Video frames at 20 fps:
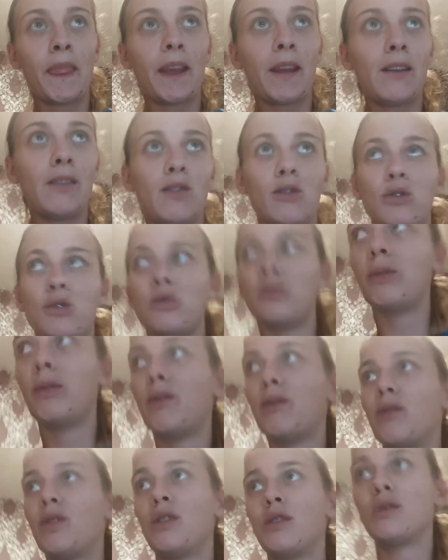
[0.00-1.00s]
Et euh,
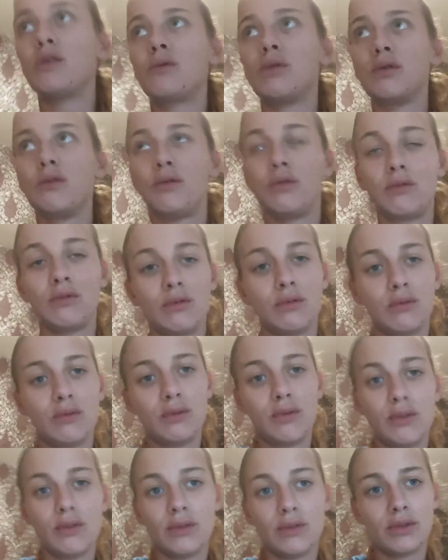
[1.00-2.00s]
bah voilà, quoi, du
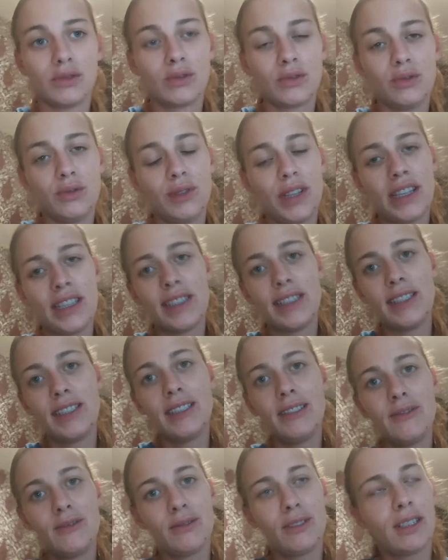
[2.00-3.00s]
coup, euh, tout est
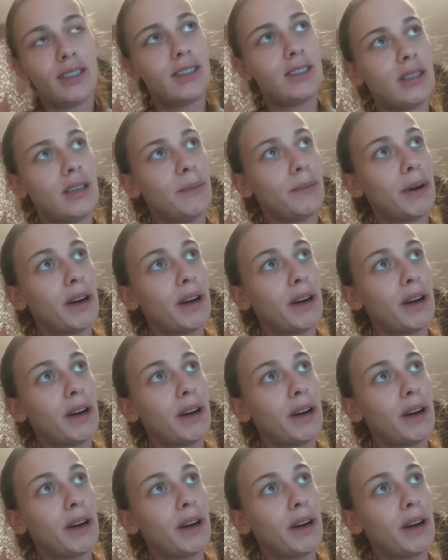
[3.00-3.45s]
dit, tout est dit.